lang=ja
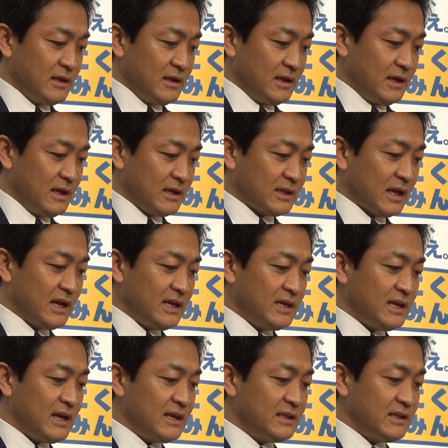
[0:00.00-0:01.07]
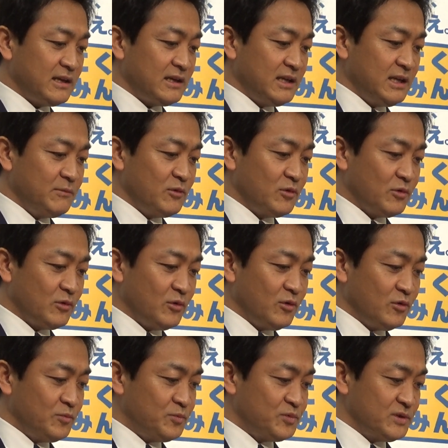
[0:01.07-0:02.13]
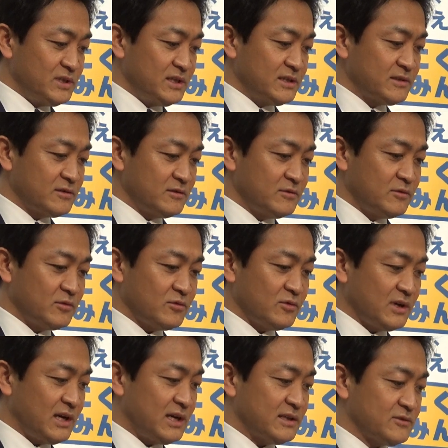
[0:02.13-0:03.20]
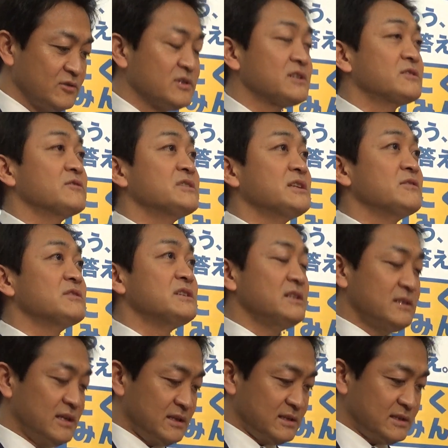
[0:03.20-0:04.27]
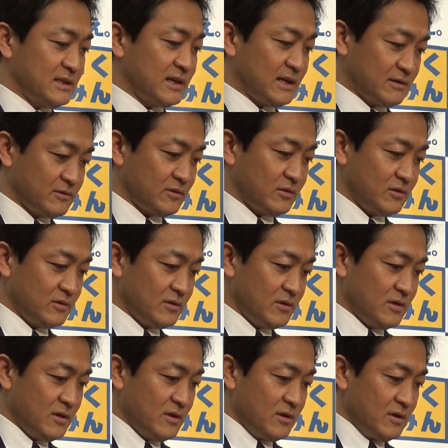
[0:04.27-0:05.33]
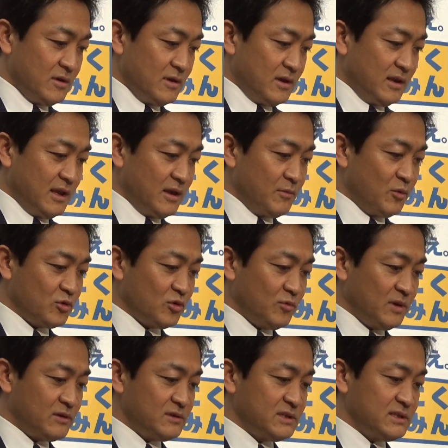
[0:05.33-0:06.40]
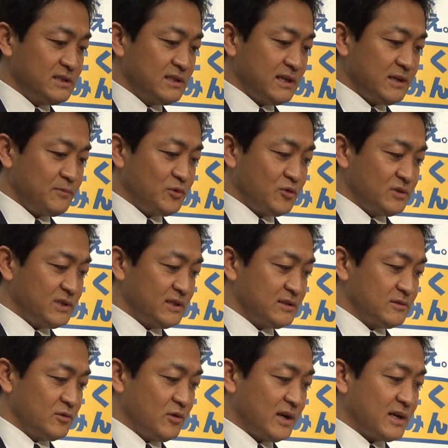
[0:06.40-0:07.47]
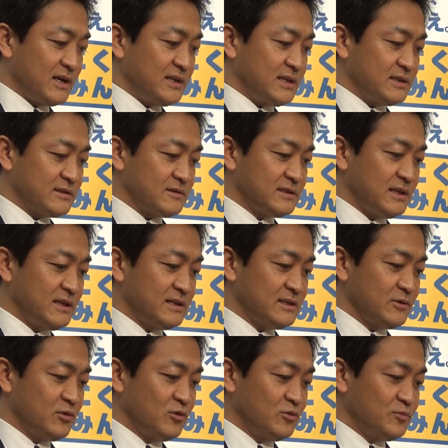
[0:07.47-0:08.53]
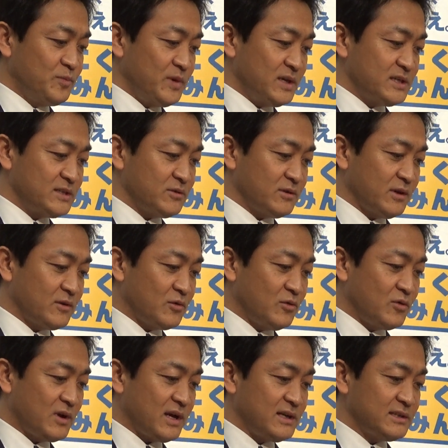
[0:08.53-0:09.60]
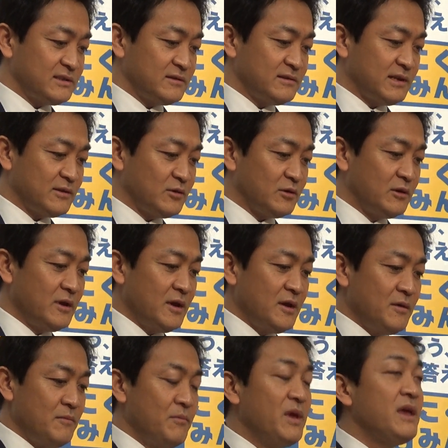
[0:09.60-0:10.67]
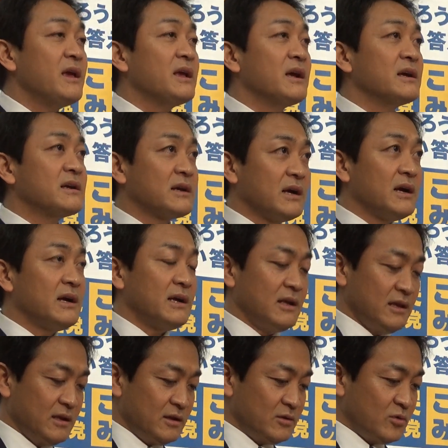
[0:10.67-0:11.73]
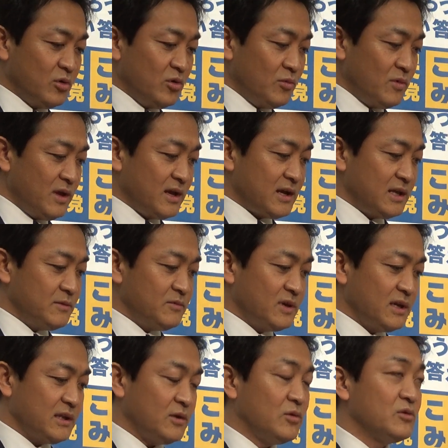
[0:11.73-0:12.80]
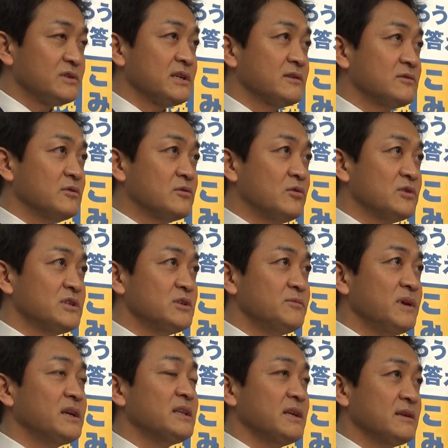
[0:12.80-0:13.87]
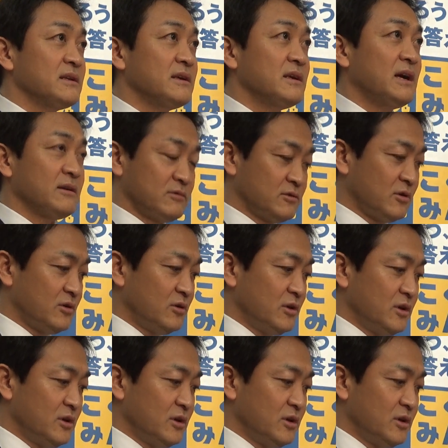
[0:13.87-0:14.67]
えー、対外的にもオープンにすることが組織としての信頼につながると。で求める人材やプロセスを分かりやすく整理しホームページ等で公開するなど明確化透明化に向けた方策を講じるべきであると